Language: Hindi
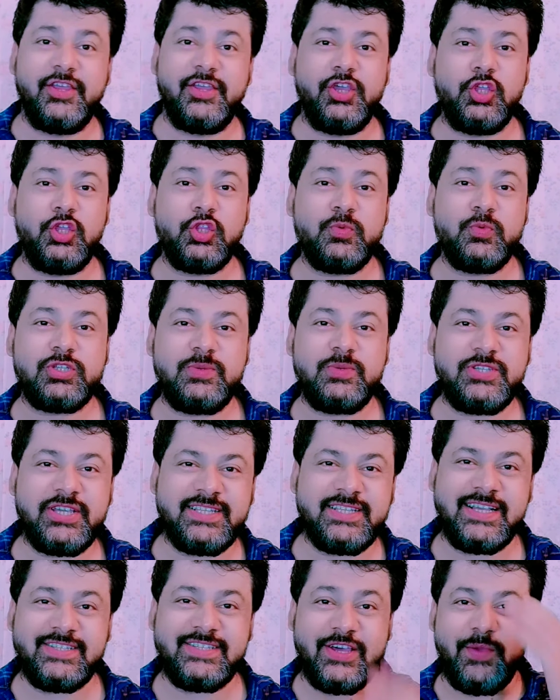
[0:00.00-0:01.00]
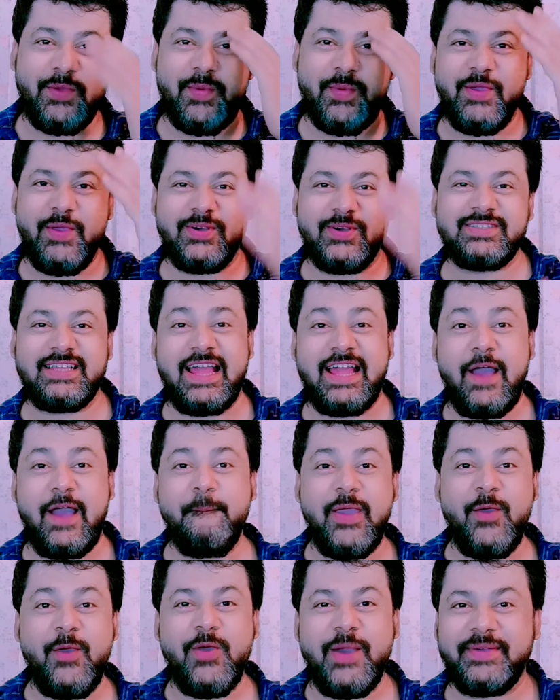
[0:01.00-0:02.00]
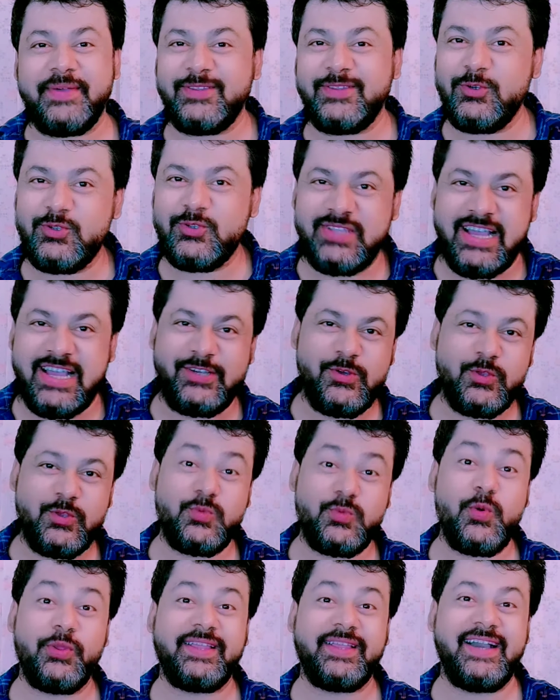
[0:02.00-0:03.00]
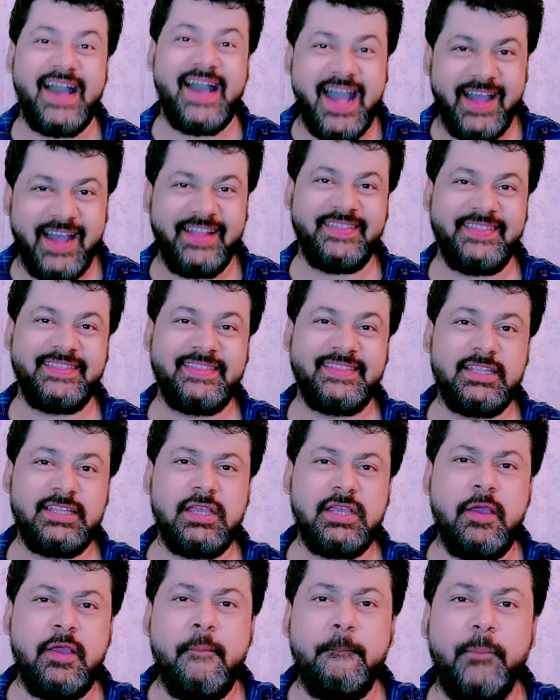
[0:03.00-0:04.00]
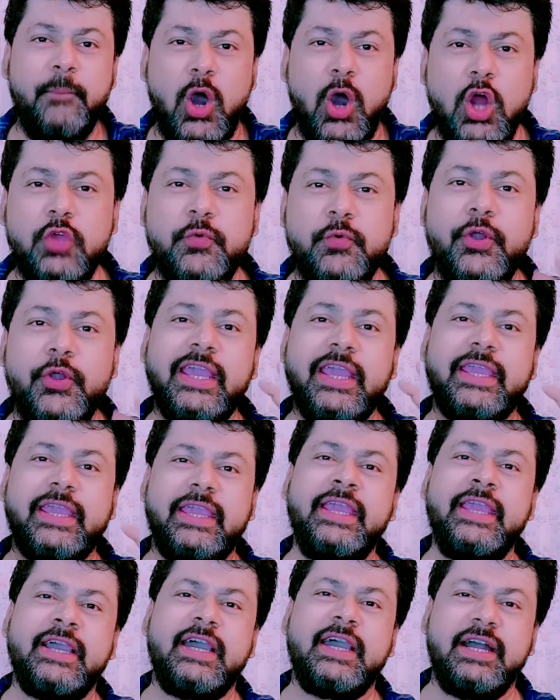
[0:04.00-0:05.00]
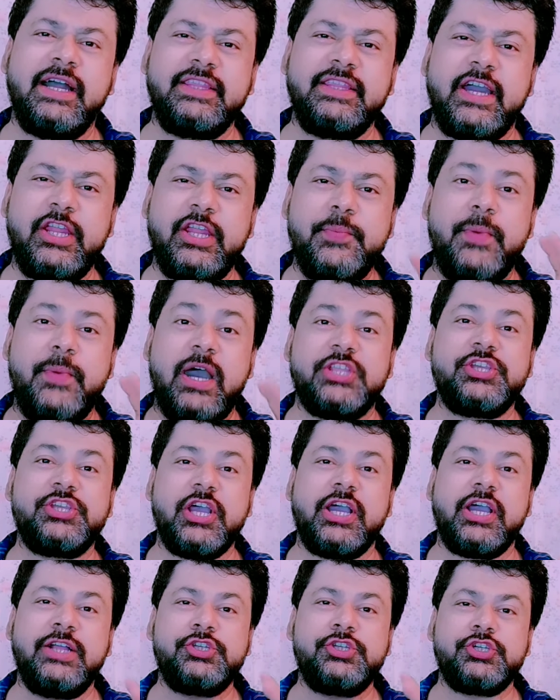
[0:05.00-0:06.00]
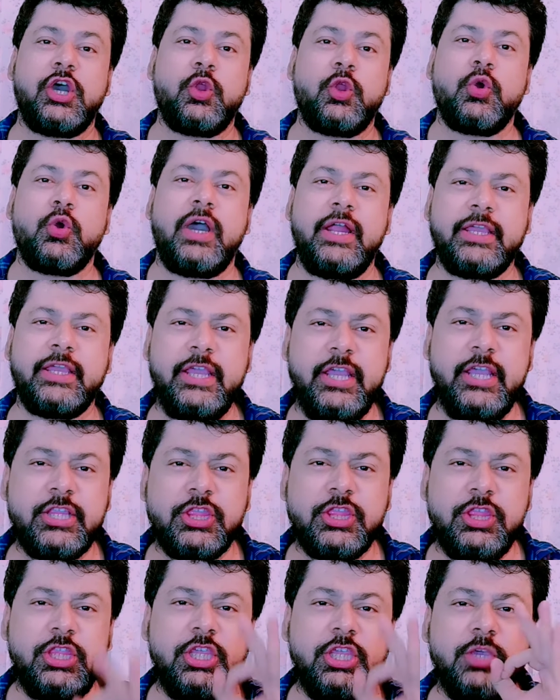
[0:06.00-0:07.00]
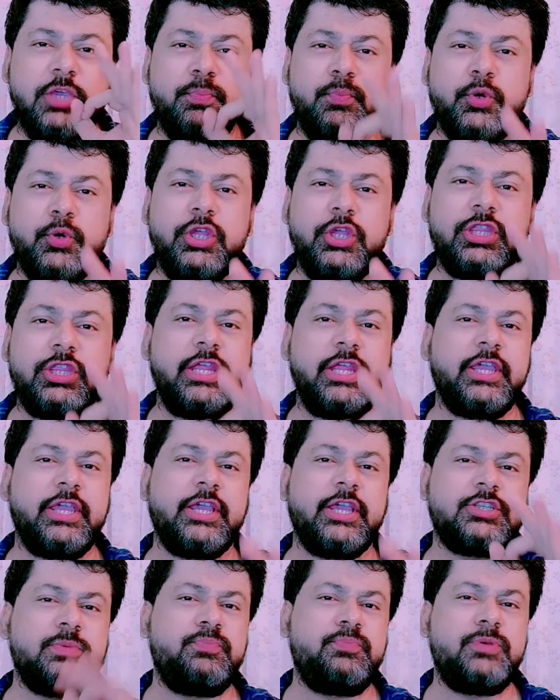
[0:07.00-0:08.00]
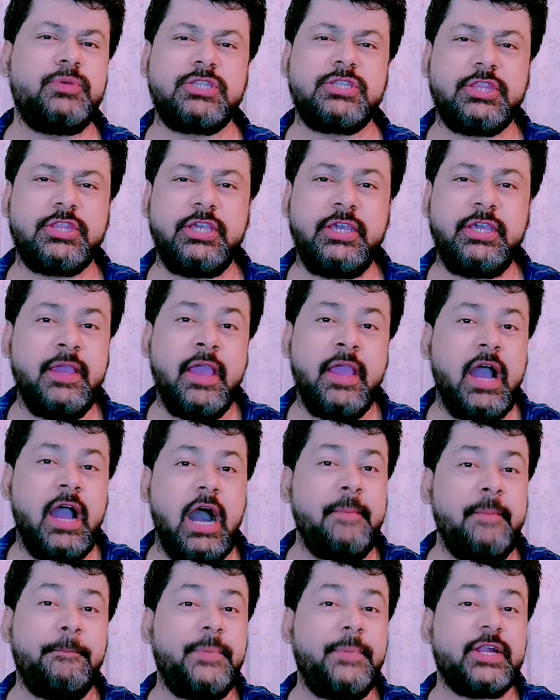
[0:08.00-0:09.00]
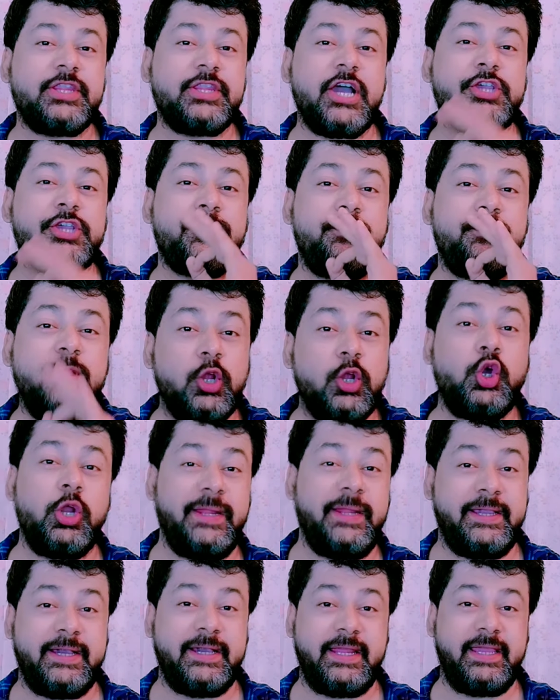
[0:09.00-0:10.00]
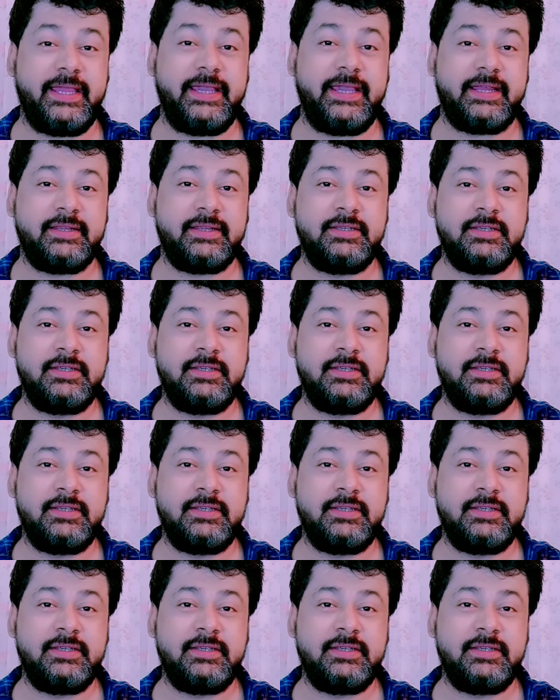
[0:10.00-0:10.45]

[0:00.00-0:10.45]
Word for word: हिंदू मुस्लिम सिख ईसाई सारे भाइयों को सलाम मैं हूं आपका दोस्त आशुष मोद खान बॉलीवुड के किंग खान यानी बादशाह खान शाहरुख खान की इतनी बुरी तरीके से बेजती हम बर्दाश्त बिल्कुल नहीं करेंगे यार